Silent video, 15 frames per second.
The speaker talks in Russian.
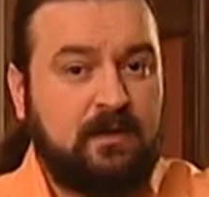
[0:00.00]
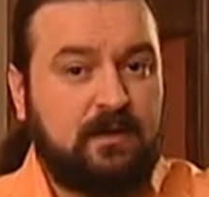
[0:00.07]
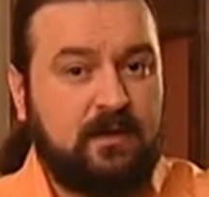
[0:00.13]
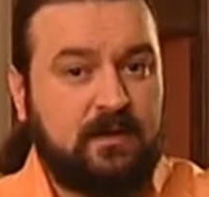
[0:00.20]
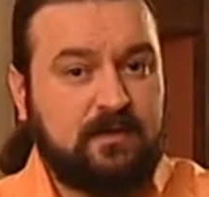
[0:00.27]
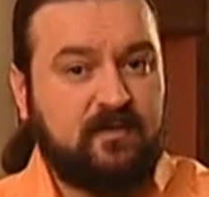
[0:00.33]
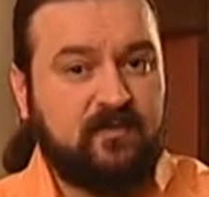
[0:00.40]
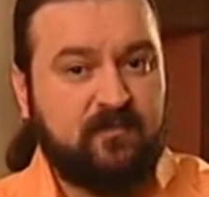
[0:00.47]

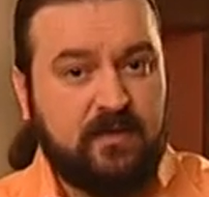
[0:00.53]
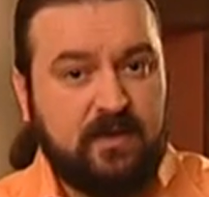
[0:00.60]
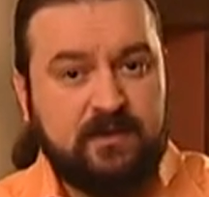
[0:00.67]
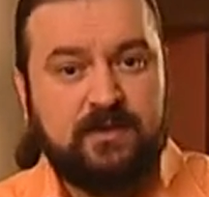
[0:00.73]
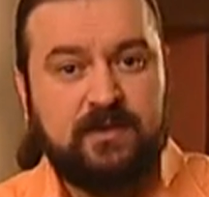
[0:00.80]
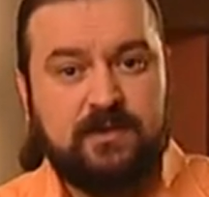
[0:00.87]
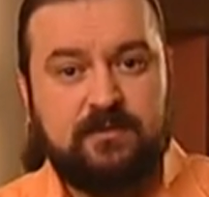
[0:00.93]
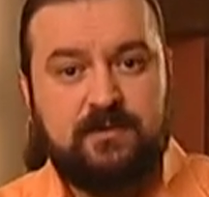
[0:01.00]
Это
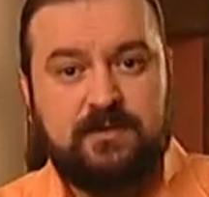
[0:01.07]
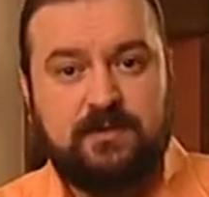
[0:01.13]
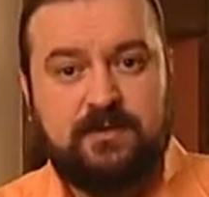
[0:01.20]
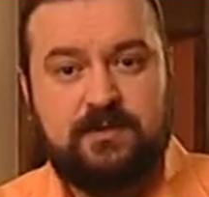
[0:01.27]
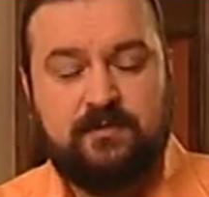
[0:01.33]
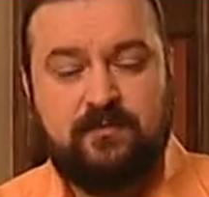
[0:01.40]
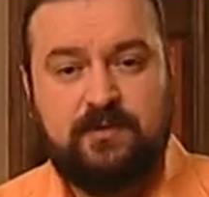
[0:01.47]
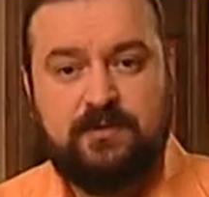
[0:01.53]
вполне относится к
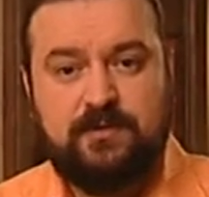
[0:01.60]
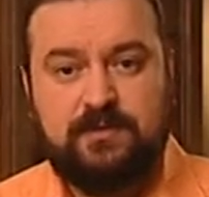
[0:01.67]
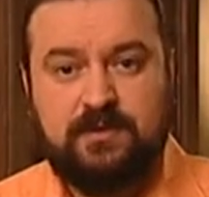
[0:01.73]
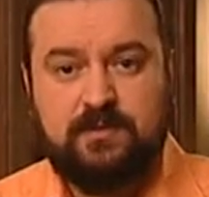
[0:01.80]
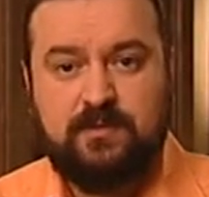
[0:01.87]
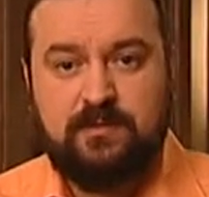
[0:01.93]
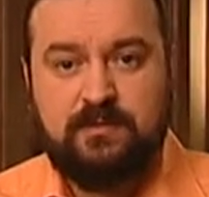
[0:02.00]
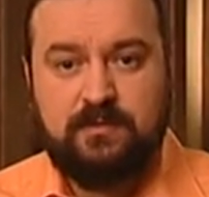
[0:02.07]

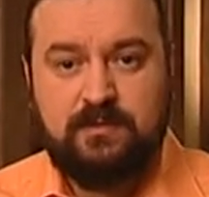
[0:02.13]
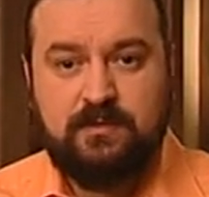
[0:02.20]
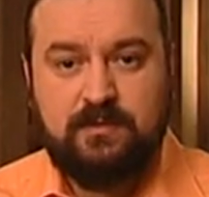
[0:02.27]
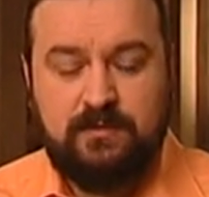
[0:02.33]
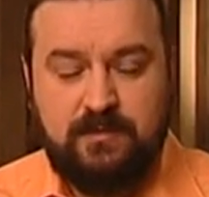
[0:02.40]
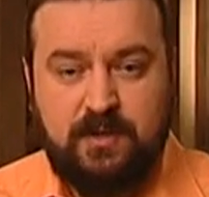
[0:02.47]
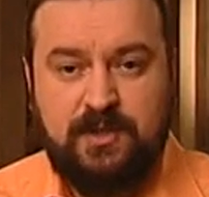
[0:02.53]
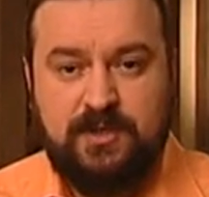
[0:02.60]
сегодняшнему
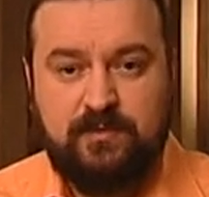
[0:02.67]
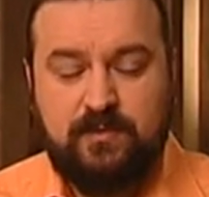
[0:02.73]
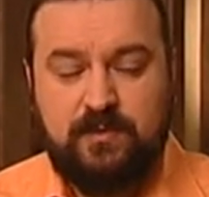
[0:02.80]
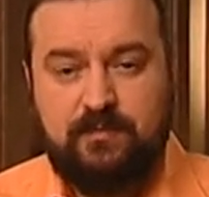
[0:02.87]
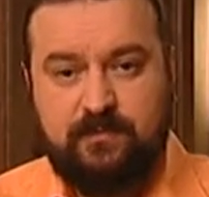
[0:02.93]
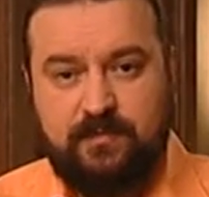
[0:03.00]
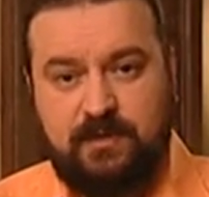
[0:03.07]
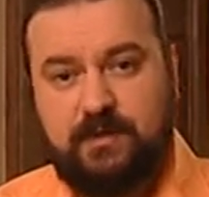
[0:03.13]

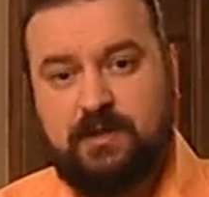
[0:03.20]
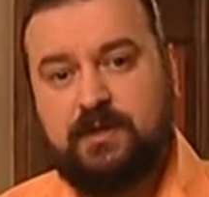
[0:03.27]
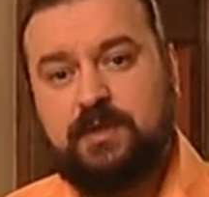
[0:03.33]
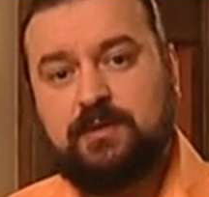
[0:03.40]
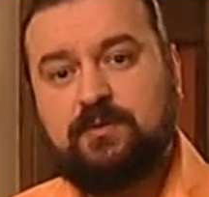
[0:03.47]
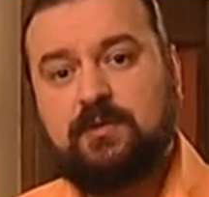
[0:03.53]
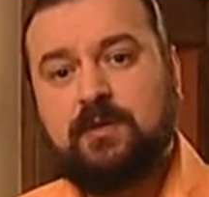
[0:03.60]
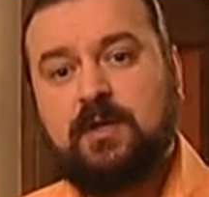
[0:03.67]
нашему
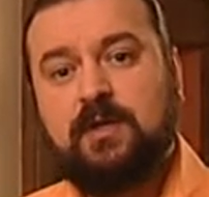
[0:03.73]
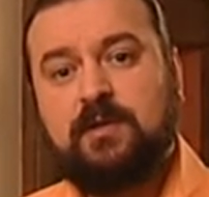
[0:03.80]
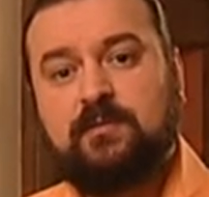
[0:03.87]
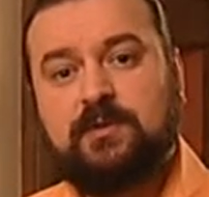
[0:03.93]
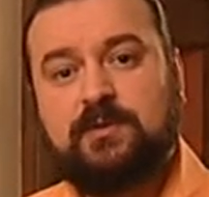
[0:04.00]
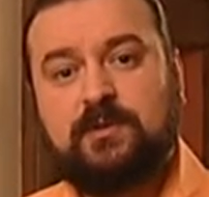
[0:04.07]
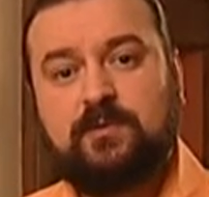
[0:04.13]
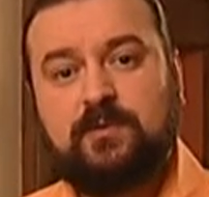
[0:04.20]
поколению,
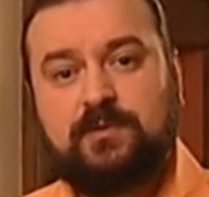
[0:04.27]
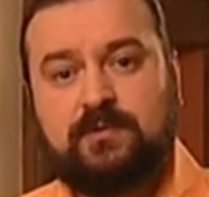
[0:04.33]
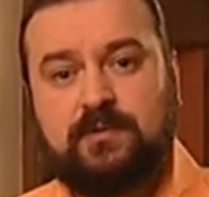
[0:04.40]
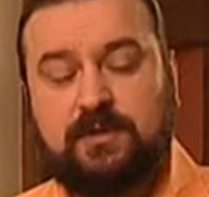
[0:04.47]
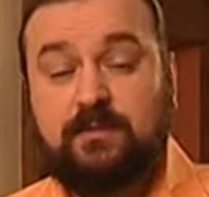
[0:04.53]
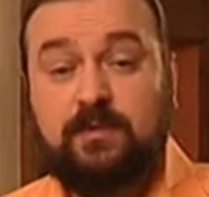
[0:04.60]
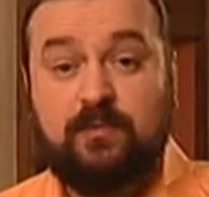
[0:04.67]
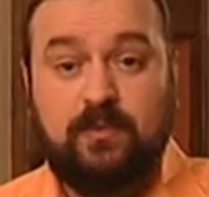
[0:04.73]
потому что
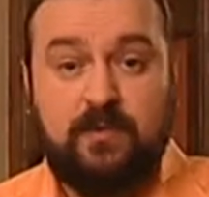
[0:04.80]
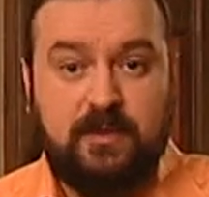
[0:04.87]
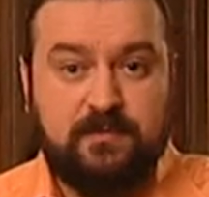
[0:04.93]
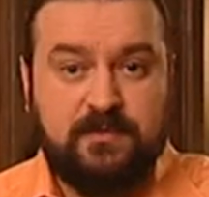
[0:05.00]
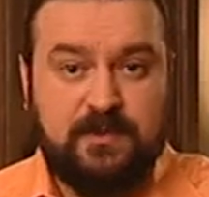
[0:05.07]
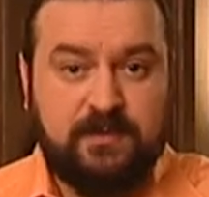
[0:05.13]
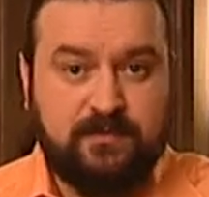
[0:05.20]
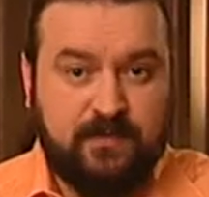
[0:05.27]
когда мы
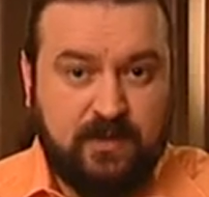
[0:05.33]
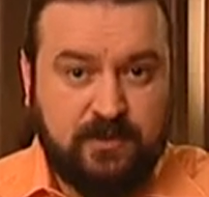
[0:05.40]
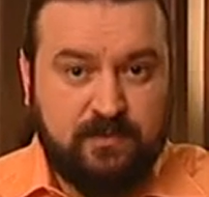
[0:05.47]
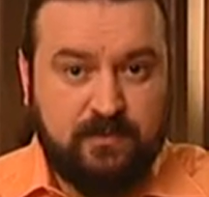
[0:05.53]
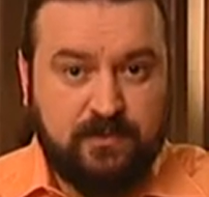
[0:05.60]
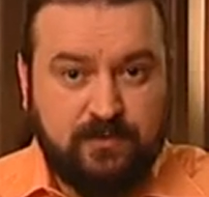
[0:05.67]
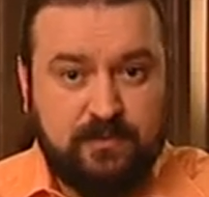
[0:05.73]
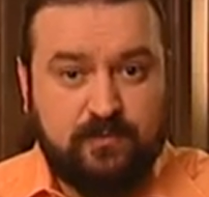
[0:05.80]
молимся и спрашиваем,
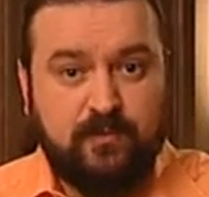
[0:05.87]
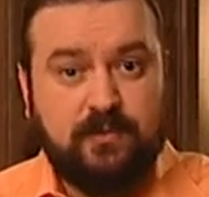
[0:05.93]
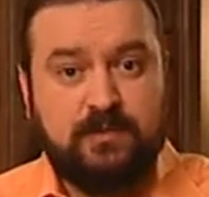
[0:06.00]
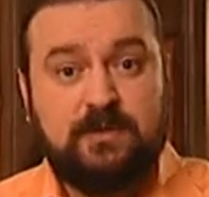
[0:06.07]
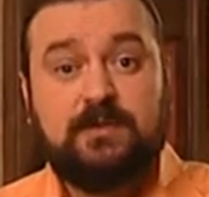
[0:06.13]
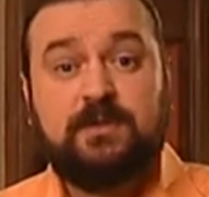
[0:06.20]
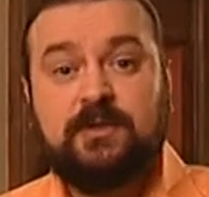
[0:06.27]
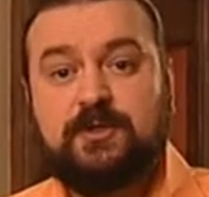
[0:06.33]
а что же Бог
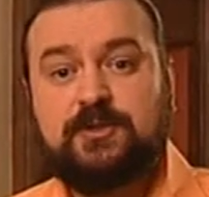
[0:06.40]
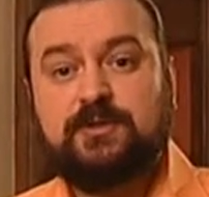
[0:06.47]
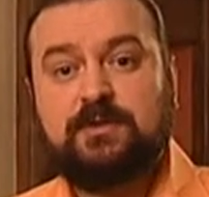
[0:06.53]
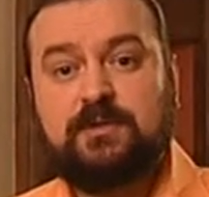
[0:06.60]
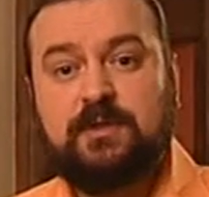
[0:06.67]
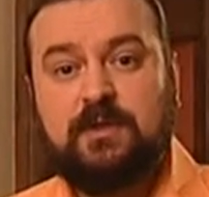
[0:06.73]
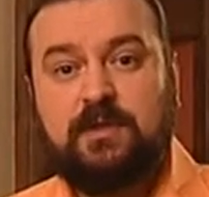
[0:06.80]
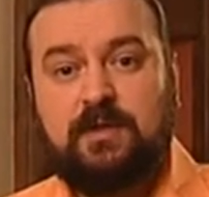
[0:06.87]
не слышит?
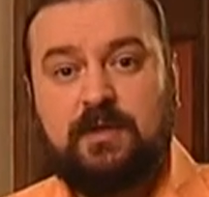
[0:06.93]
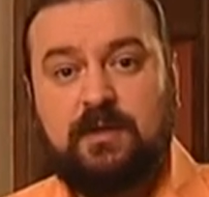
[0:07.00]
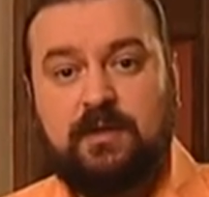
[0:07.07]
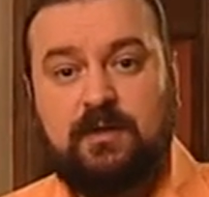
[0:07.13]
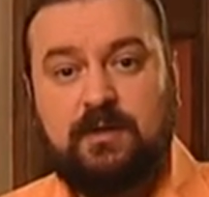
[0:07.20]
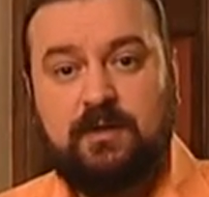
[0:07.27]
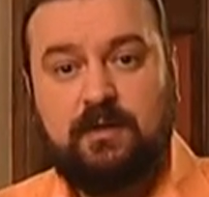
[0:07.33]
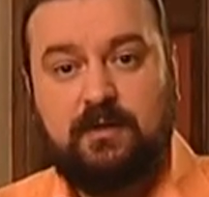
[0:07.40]

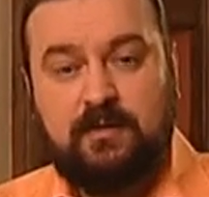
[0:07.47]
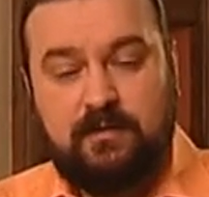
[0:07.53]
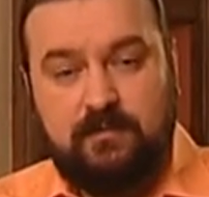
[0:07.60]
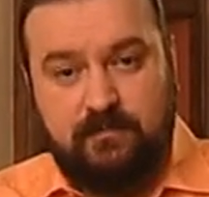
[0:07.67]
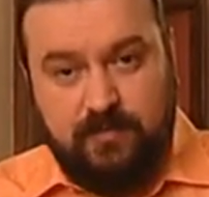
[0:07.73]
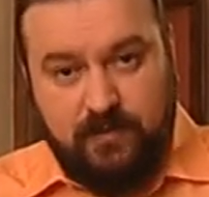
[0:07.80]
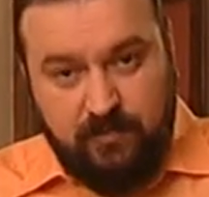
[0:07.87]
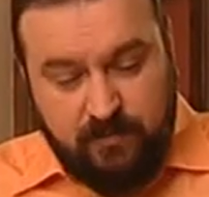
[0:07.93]

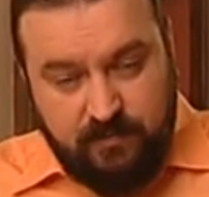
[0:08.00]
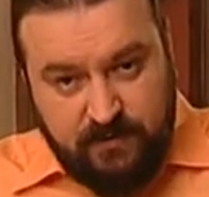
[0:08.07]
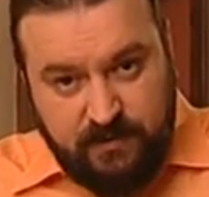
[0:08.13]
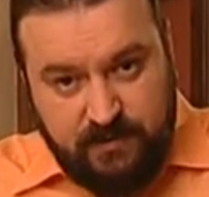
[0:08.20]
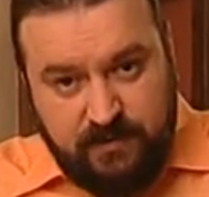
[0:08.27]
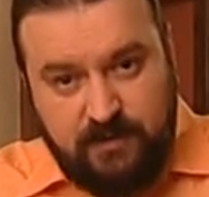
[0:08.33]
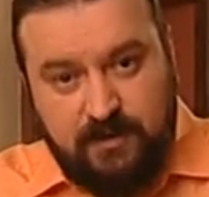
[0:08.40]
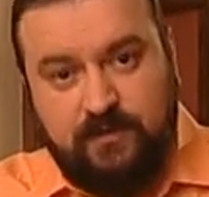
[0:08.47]
Пророк
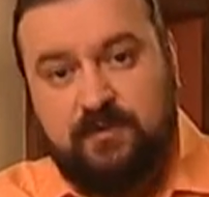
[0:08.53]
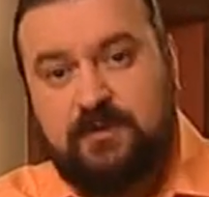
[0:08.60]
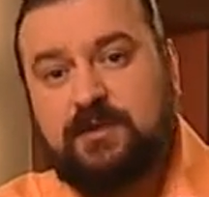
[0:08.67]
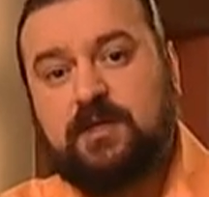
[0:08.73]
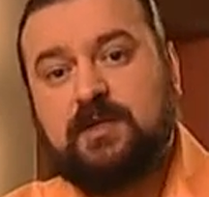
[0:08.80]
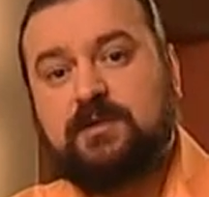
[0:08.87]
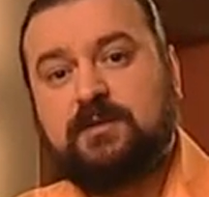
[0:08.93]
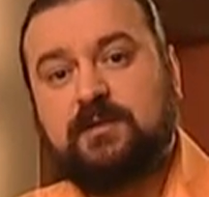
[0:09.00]
Малахи
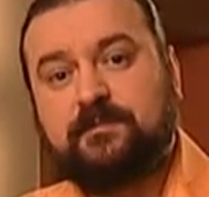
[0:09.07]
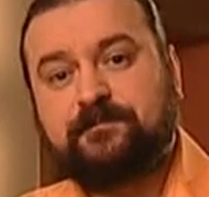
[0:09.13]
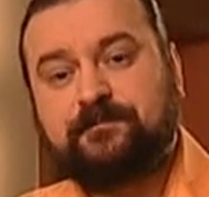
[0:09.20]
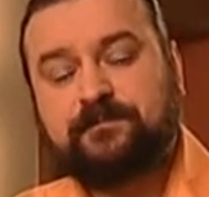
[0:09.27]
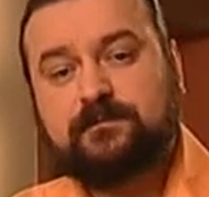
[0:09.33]
отвечает нам,